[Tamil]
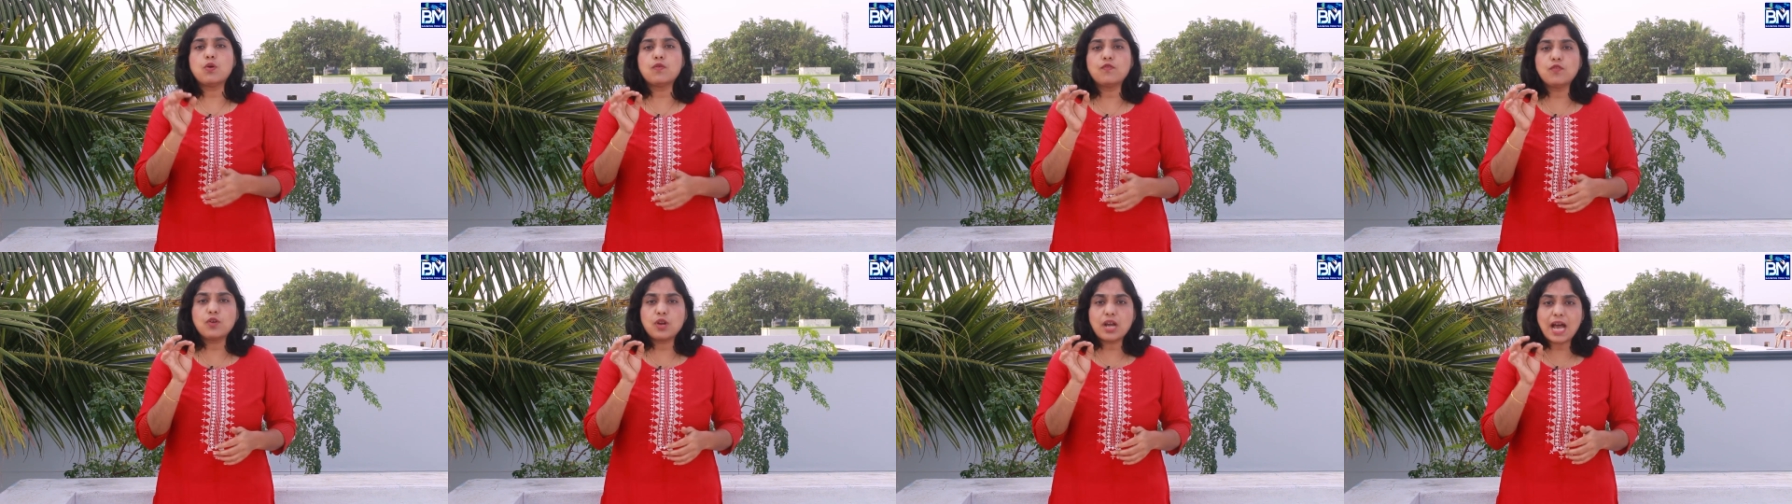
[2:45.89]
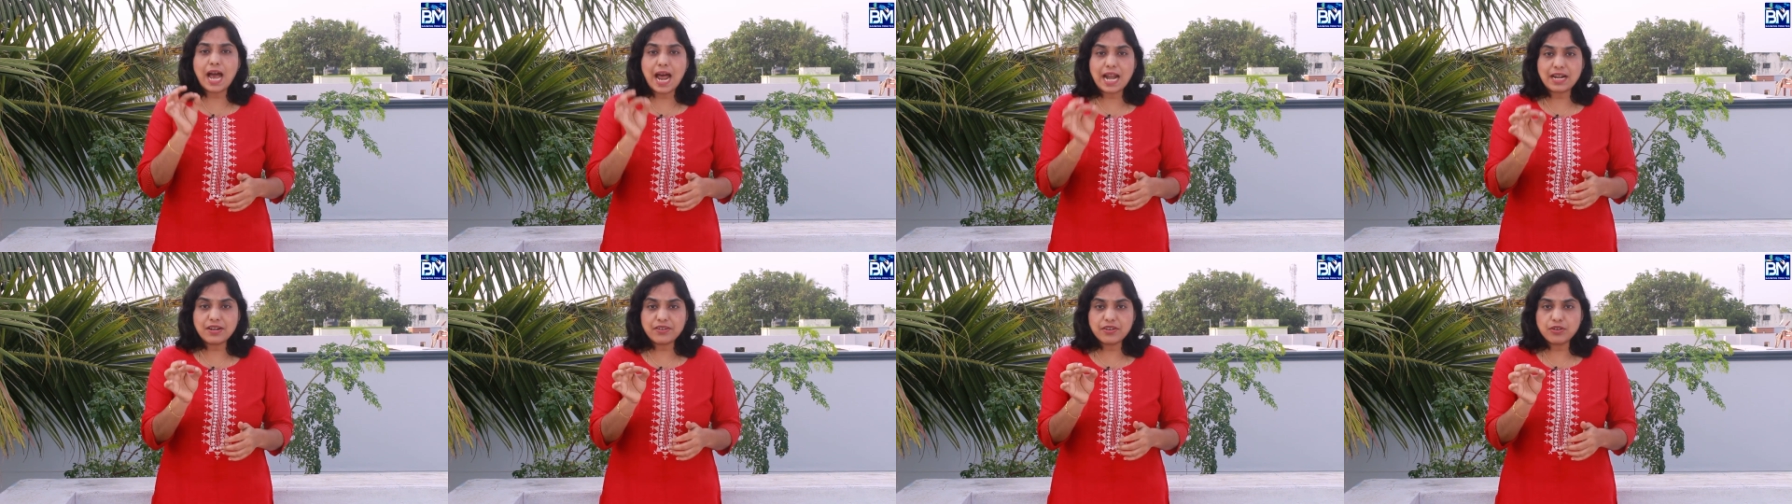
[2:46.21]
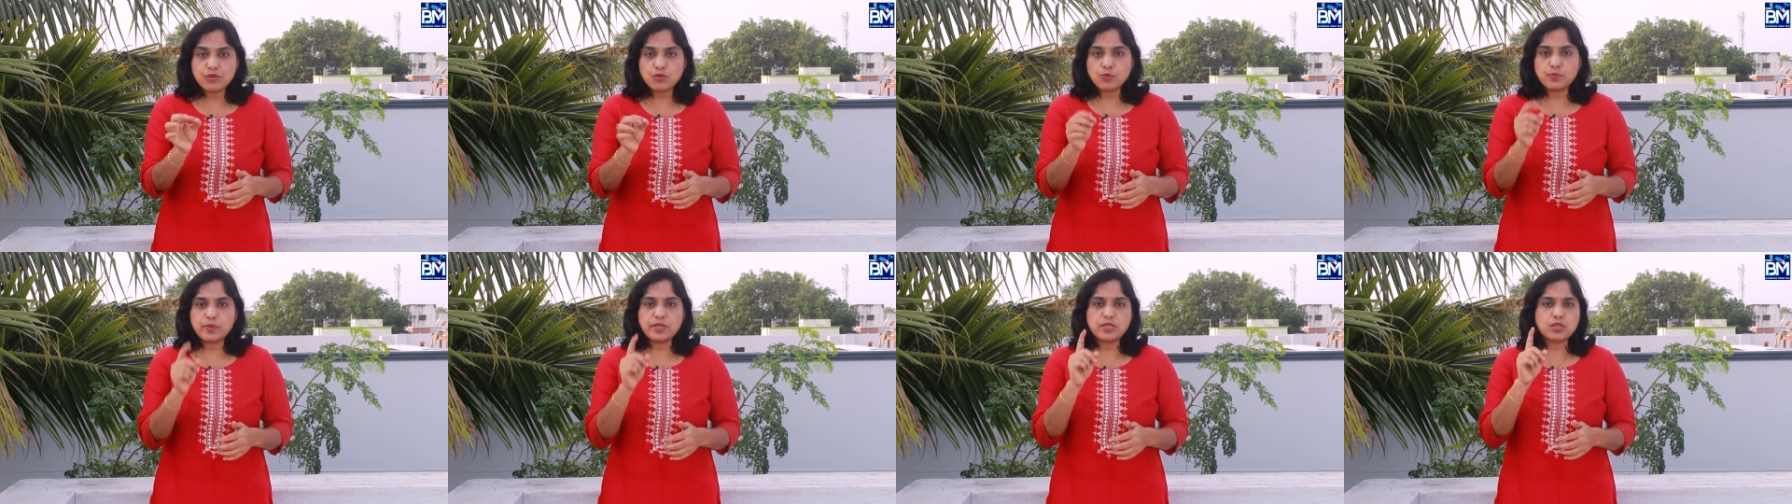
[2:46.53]
ஒவ்வொரு
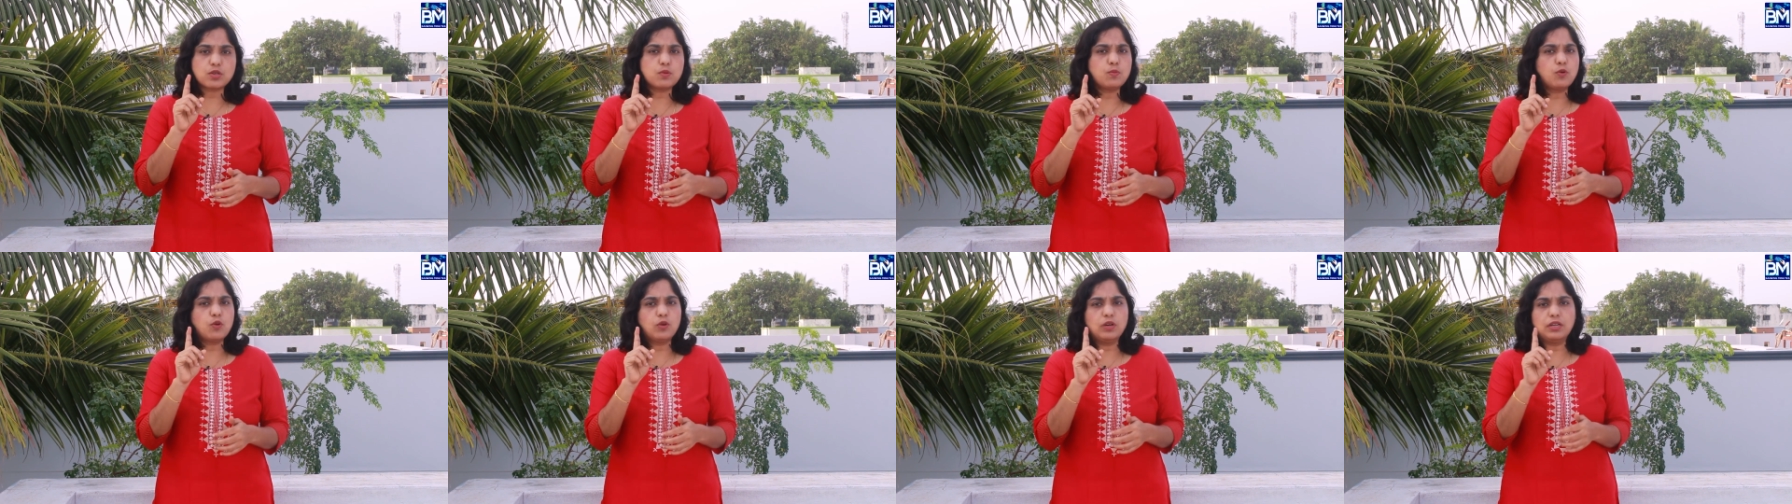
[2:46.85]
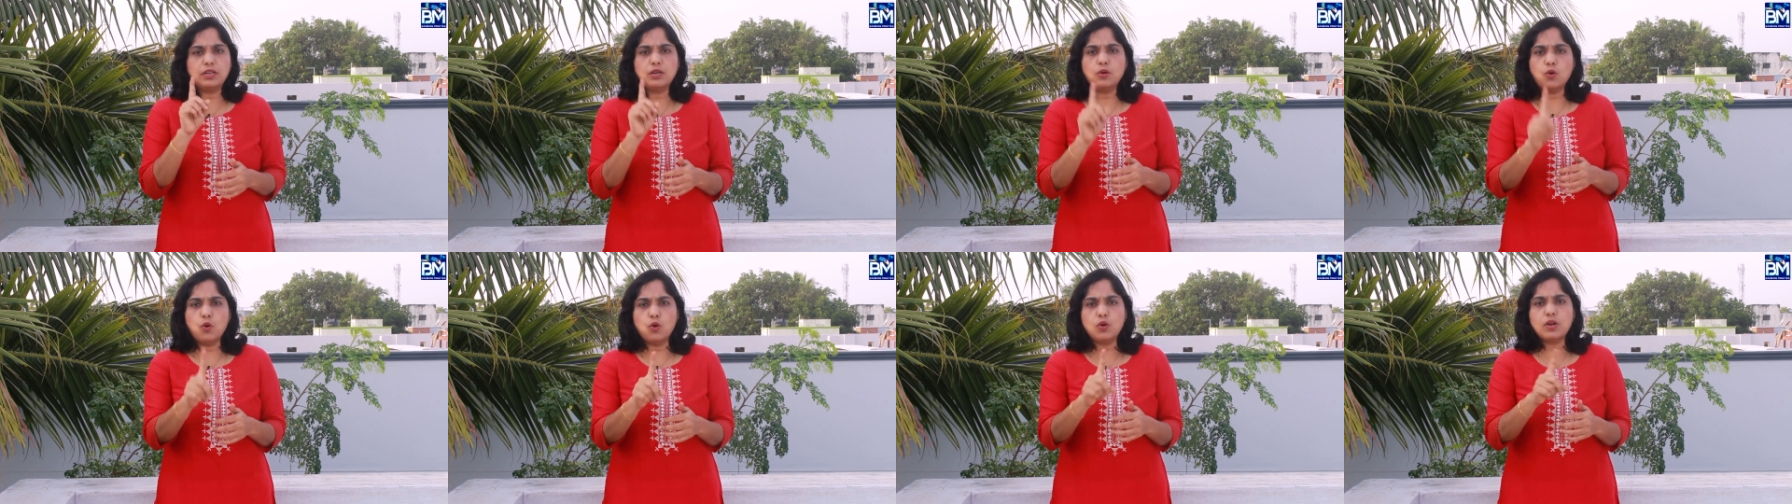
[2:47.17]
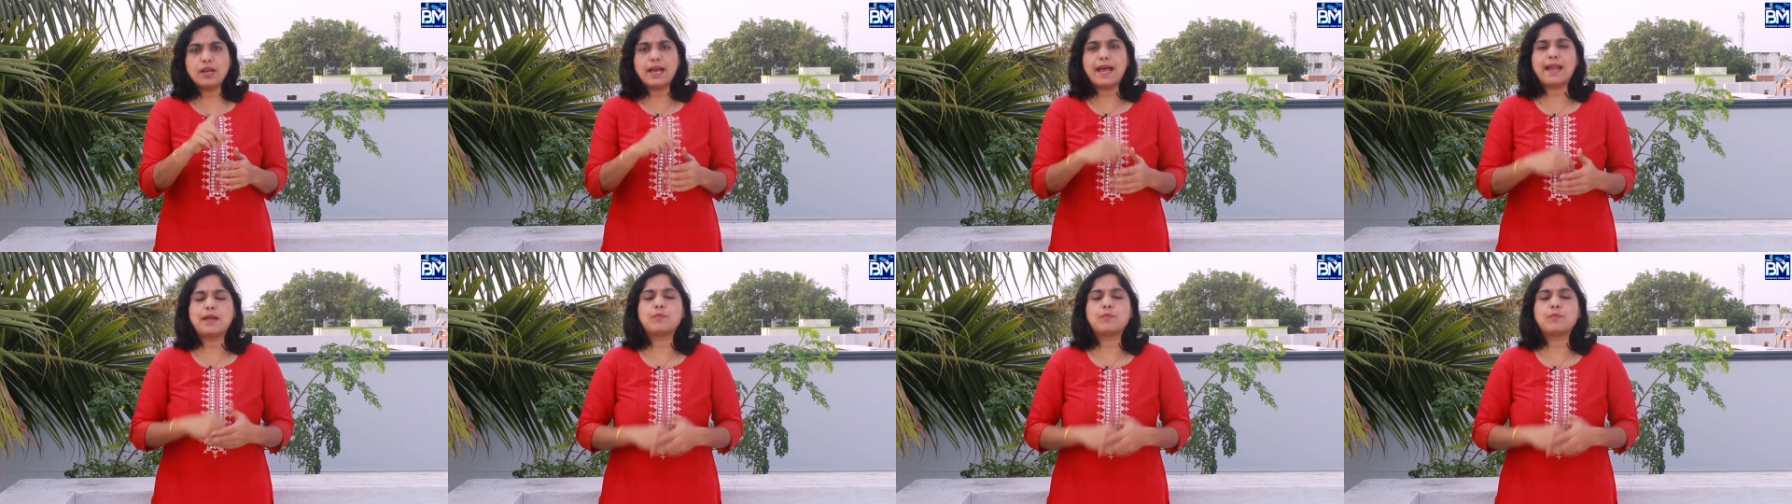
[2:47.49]
ஹண்ட்ரட் ருபீஸ்க்கும் உங்களுக்கு ஒரு